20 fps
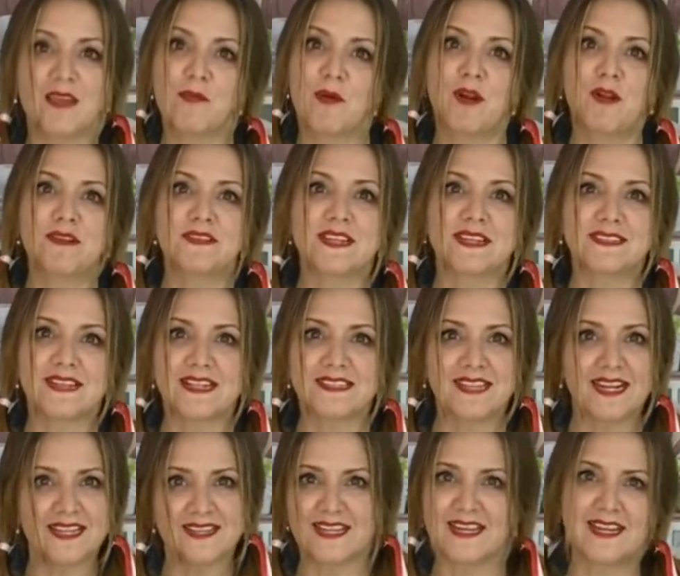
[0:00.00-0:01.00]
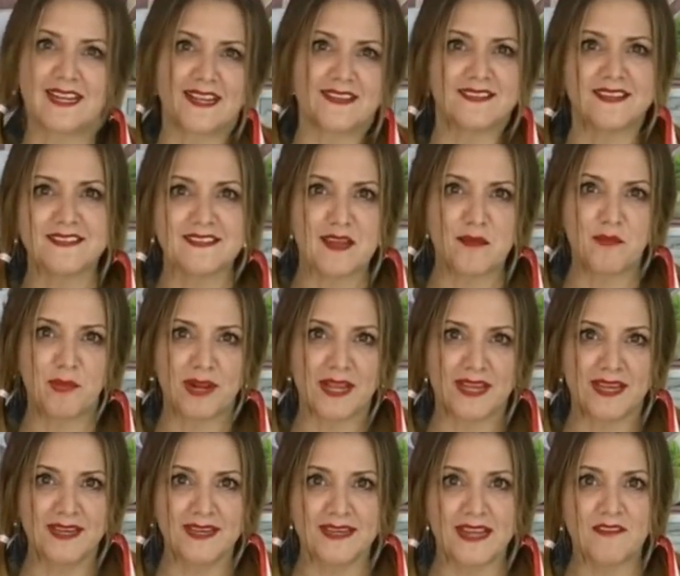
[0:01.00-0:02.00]
Y bueno, esta salsa la tienen que hacer
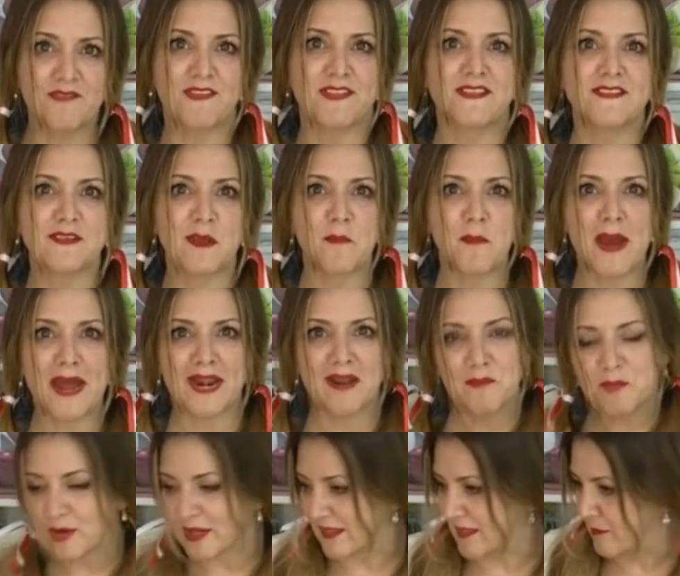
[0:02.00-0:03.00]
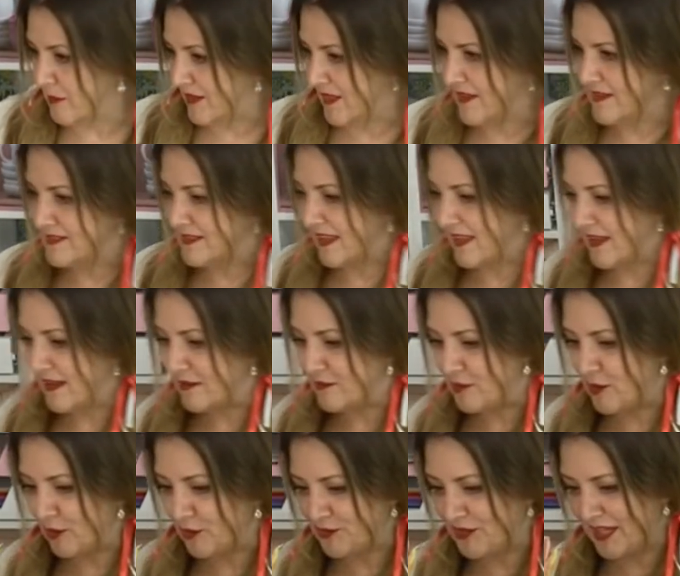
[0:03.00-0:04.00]
siempre, ¿eh? El fin de semana, porque de verdad está
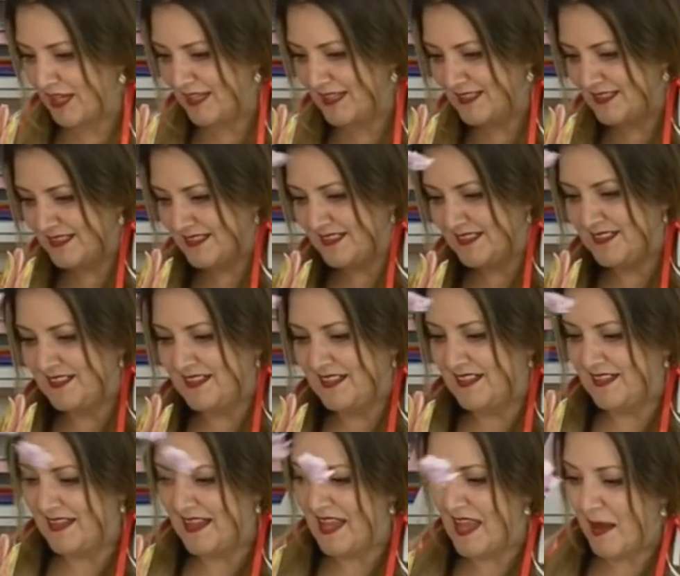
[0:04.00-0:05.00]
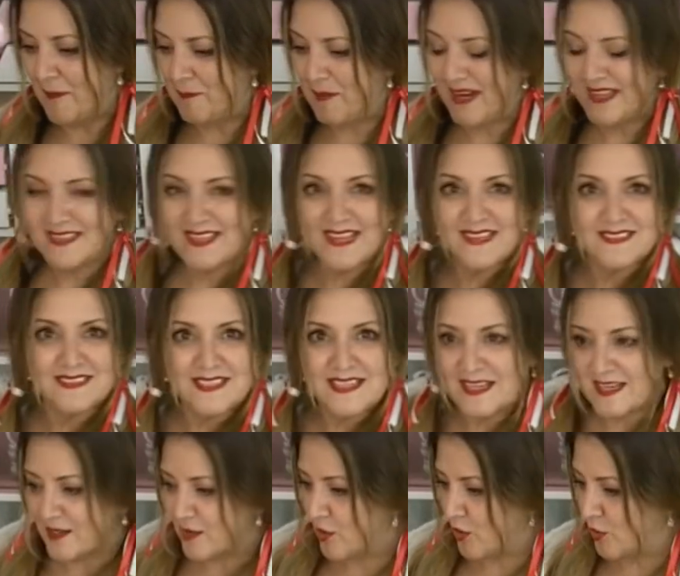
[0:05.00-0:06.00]
deliciosa y aparte
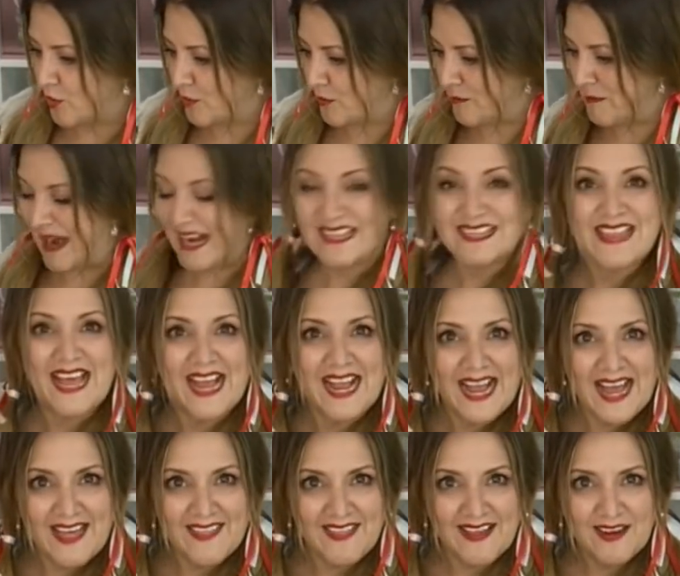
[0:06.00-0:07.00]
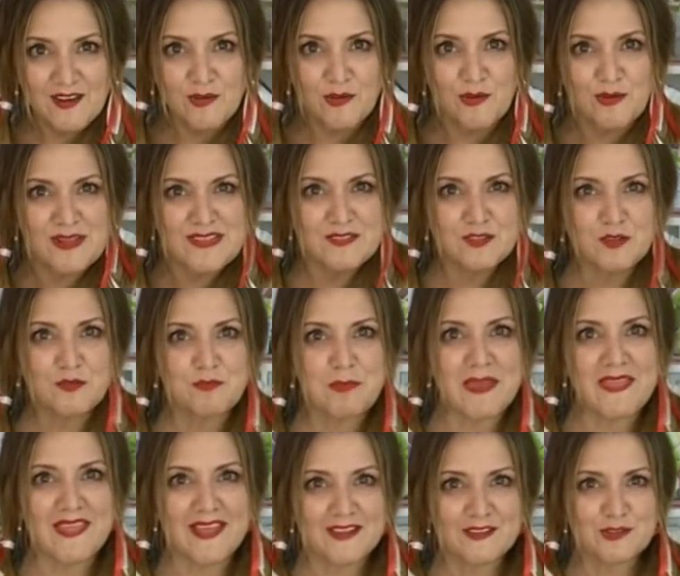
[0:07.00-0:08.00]
así con martajada, con esos
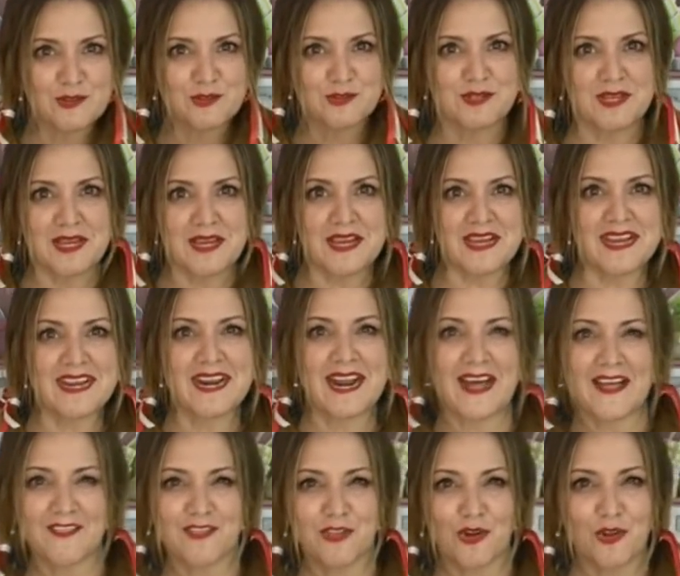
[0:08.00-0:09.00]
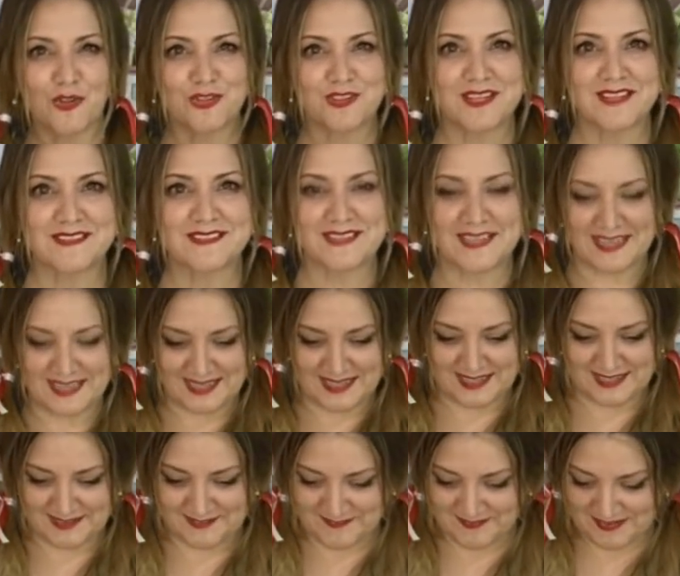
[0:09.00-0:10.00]
pedazos grandotes
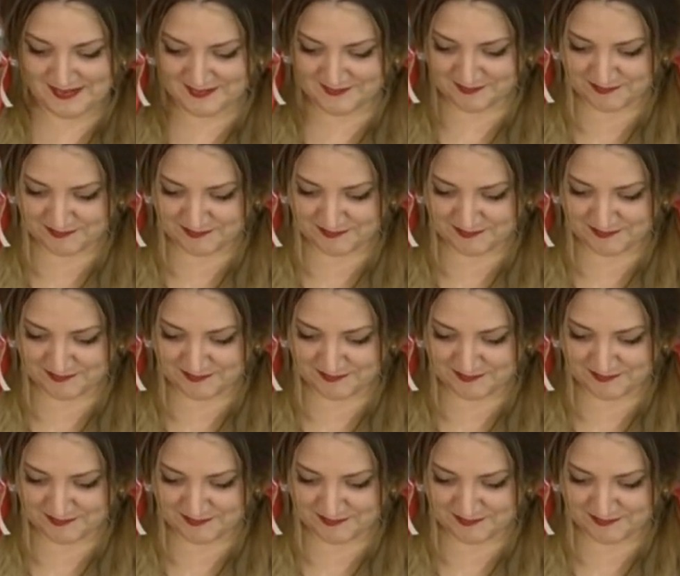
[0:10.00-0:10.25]
de,